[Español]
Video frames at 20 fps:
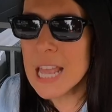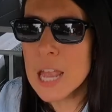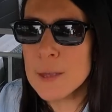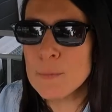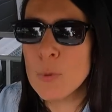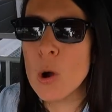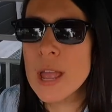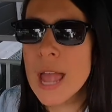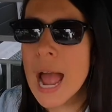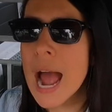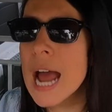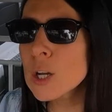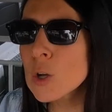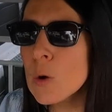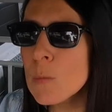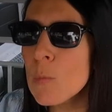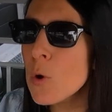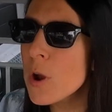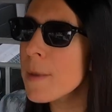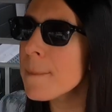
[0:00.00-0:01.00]
Y ahí voy a
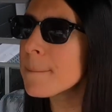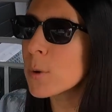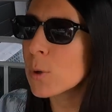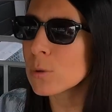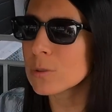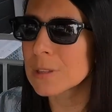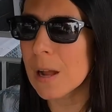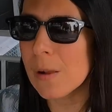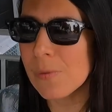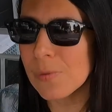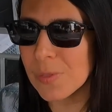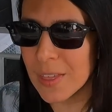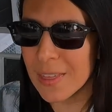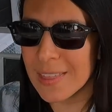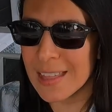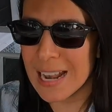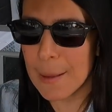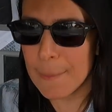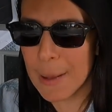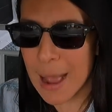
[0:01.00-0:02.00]
algo muy importante
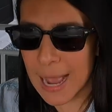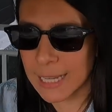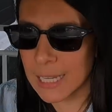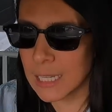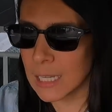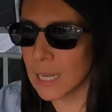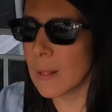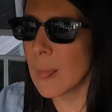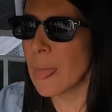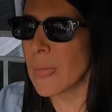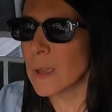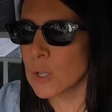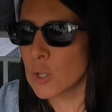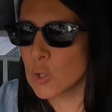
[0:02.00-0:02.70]
de la máquina.